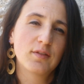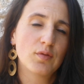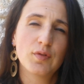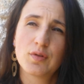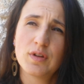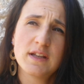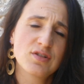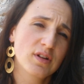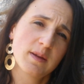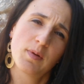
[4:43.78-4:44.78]
Est-ce qu'on veut que des
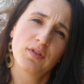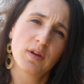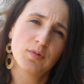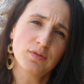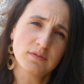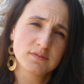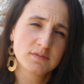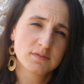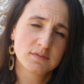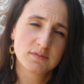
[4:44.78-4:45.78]
gens qui pensent comme nous
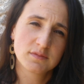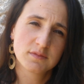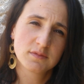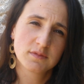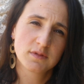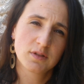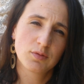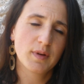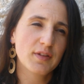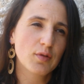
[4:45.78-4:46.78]

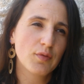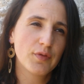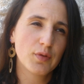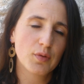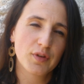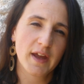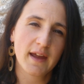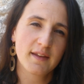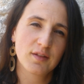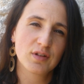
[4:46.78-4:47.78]
Ou est-ce qu'on veut au
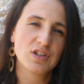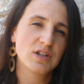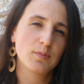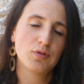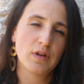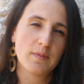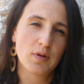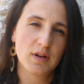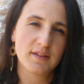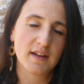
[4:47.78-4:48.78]
contraire s'enrichir
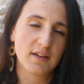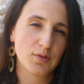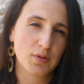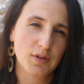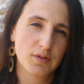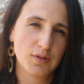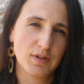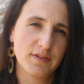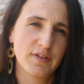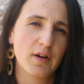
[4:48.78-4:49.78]
mutuellement les uns les autres de
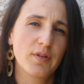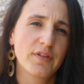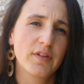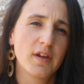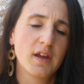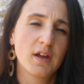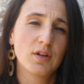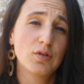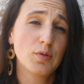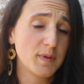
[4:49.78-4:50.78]
nos différences
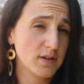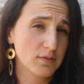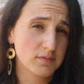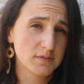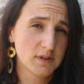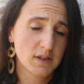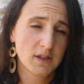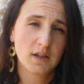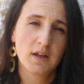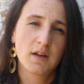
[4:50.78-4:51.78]
d'opinion,
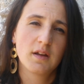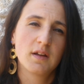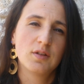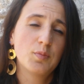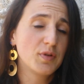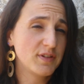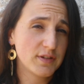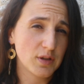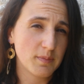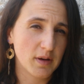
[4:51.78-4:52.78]
de
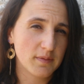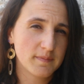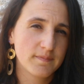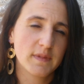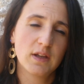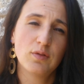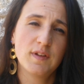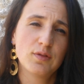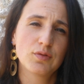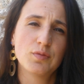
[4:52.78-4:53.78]
positionnement et de
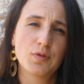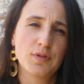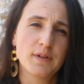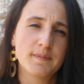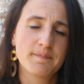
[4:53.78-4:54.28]
vision du monde